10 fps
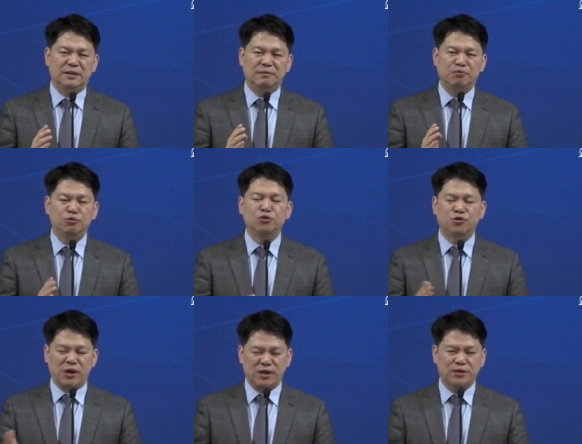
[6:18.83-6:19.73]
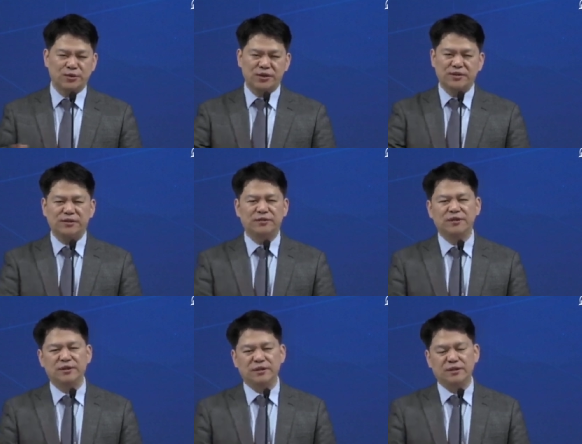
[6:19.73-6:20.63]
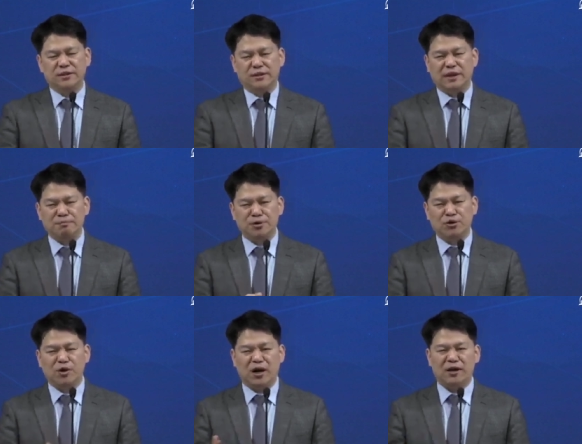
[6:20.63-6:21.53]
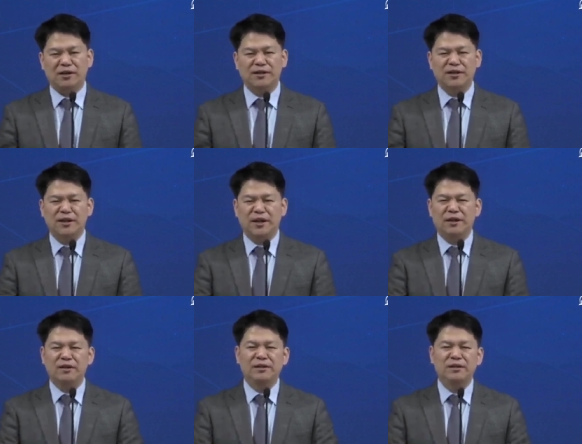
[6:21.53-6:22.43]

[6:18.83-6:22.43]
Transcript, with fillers: 부부 관계 속에서 남편과 아내 사이에